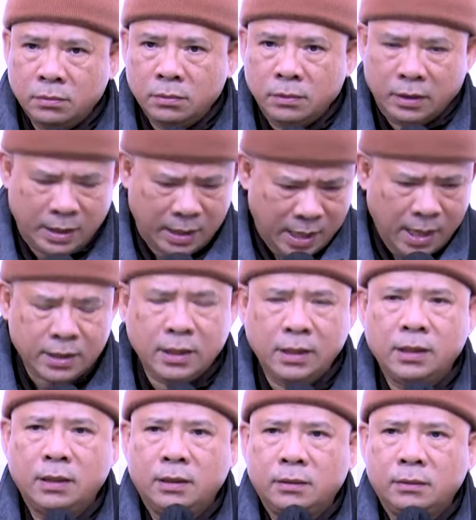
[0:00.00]
nhà
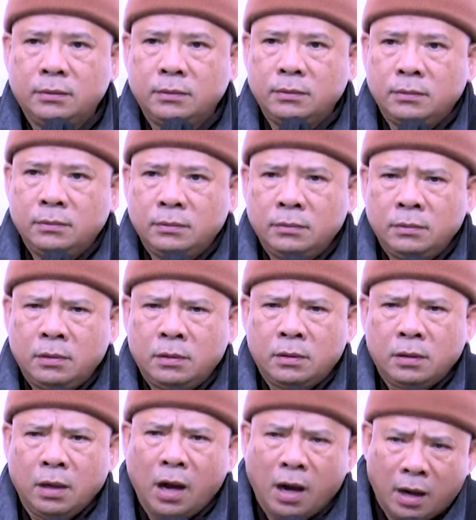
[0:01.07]
cửa,
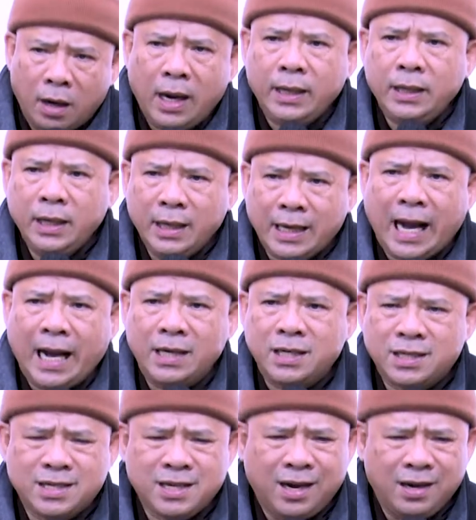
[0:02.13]
đó là những cái
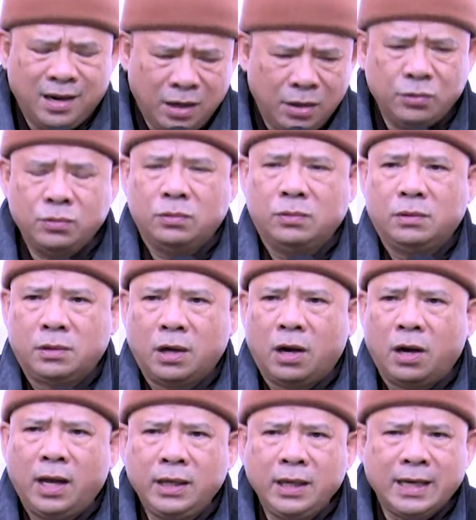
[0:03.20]
sở hữu,
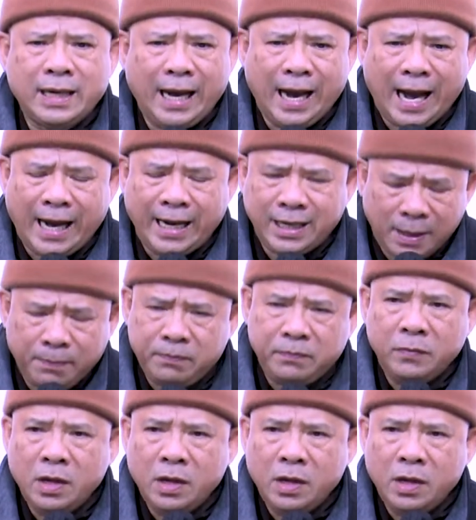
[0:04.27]
đó là những cái ái chấp